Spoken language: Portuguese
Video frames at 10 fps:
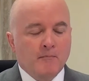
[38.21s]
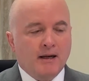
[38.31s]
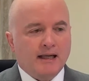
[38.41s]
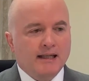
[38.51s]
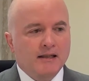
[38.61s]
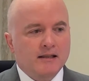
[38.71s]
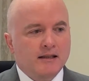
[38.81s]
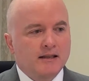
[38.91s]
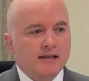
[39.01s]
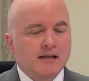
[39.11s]
Para aqueles
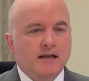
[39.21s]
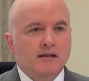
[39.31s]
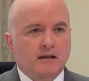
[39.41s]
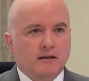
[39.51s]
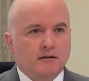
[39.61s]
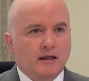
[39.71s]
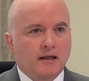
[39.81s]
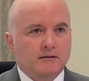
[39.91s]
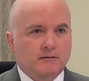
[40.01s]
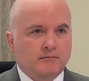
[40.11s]
que desejem
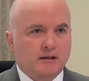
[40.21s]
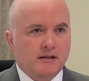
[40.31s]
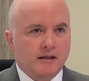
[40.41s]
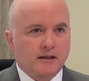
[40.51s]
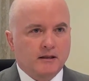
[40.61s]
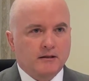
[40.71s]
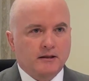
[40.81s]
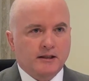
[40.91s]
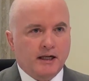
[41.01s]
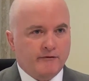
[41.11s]
é, se
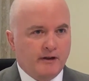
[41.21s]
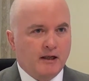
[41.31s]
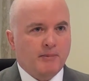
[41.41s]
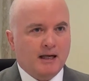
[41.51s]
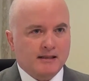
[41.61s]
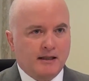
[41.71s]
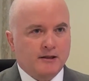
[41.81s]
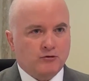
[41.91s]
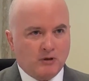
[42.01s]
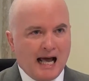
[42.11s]
inscrever para
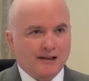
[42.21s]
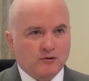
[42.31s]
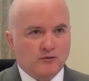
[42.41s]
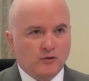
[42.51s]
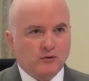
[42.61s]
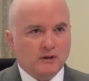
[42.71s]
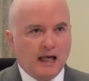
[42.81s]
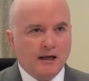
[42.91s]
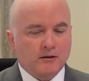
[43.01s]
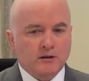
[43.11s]
serem jurados
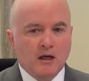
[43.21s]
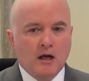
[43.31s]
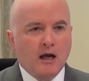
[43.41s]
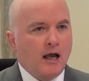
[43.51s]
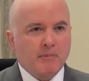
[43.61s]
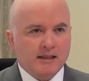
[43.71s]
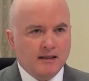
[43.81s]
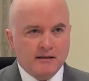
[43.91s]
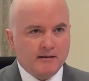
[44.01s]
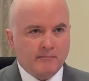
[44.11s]
voluntários, é
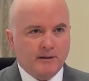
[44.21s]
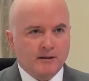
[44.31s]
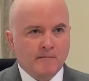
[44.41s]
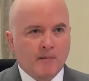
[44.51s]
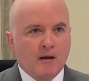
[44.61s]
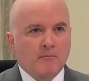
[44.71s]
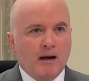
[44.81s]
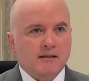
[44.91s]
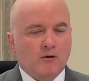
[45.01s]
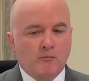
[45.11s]
bastante simples.
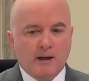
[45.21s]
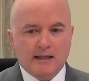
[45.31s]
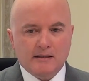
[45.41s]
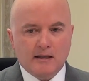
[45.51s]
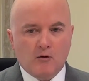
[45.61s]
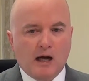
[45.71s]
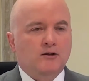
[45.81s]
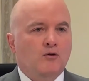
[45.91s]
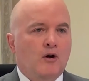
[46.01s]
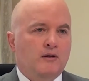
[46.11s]
Basta comparecer ao
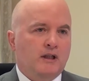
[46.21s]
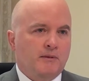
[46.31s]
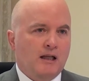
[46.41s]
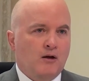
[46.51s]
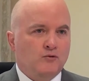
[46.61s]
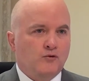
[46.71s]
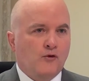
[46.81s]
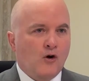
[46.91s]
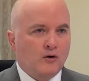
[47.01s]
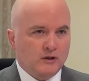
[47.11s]
cartório criminal do
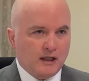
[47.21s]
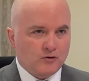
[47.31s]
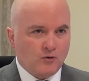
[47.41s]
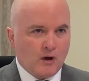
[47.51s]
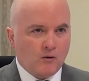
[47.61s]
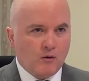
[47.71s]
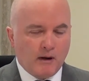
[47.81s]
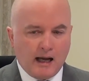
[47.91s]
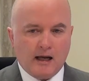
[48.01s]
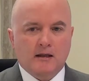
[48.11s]
fórum da sua
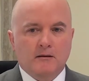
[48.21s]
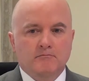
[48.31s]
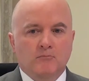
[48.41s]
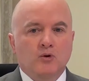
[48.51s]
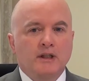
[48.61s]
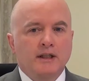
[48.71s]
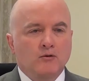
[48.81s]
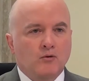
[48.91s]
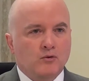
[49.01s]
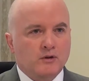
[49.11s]
comarca,
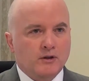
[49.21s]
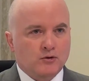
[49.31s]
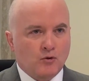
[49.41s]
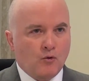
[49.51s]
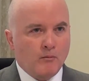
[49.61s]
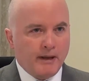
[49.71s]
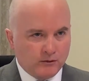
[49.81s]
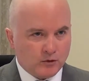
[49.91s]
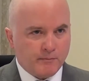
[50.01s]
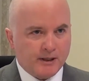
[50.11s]
munido com seus
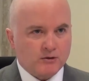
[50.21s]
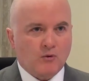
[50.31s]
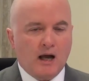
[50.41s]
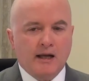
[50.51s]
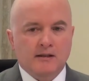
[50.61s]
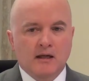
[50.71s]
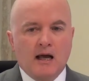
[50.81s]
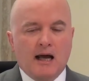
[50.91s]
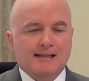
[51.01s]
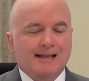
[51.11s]
documentos pessoais,
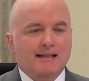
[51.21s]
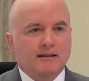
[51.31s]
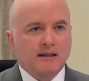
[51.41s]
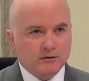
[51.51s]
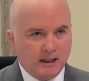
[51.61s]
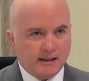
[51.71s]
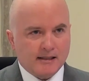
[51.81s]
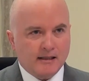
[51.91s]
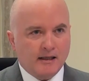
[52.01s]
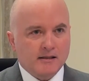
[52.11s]
a certidão de
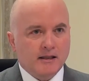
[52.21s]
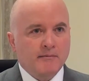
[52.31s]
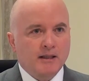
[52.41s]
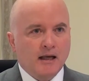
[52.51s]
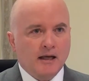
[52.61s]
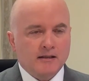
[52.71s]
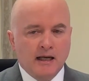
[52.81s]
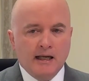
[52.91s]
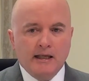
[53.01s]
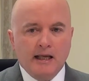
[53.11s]
antecedentes criminais
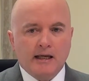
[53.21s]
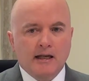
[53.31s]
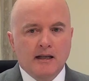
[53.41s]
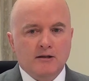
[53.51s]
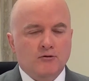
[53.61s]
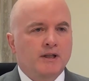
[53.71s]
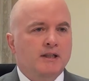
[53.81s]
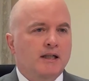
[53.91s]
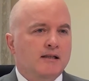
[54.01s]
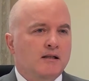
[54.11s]
e requerer a sua
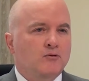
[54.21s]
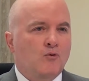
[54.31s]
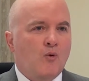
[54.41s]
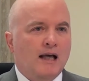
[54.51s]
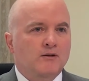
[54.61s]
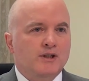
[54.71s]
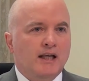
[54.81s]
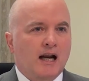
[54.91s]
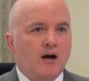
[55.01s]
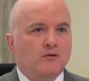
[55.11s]
inscrição no quadro
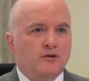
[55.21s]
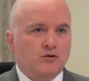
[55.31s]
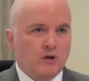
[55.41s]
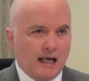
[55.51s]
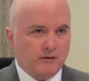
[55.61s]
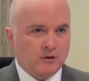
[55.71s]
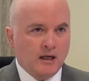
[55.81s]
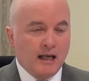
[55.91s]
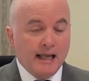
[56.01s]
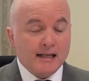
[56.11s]
geral de jurados.
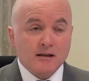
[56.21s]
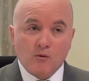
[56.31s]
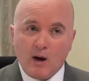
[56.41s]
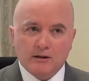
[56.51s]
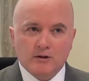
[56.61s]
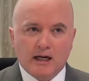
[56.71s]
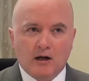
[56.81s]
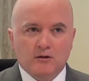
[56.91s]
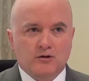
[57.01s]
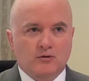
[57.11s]
Esse quadro
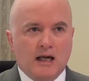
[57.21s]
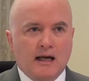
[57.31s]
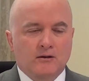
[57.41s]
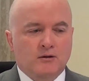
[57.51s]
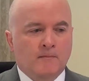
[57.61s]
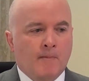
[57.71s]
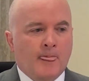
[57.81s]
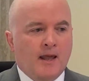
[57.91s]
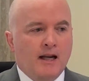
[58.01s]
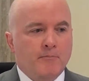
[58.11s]
geral de jurados,
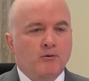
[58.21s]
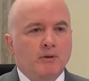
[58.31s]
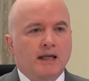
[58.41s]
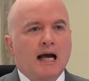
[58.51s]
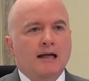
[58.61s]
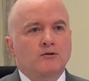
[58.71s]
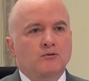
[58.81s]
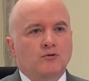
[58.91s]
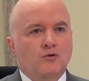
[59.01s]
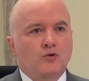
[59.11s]
ele é
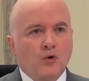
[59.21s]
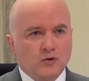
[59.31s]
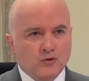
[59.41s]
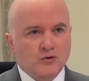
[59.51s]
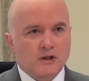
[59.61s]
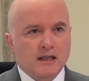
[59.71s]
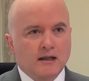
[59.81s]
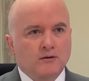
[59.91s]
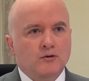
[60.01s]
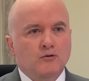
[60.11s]
publicado todos os
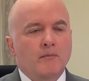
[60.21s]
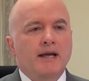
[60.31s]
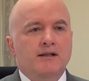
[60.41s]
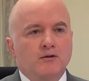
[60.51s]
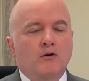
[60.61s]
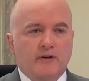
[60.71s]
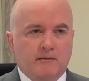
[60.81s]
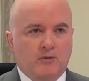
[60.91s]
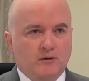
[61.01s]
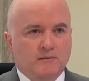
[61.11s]
anos no mês de
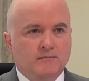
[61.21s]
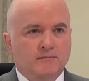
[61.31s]
novembro.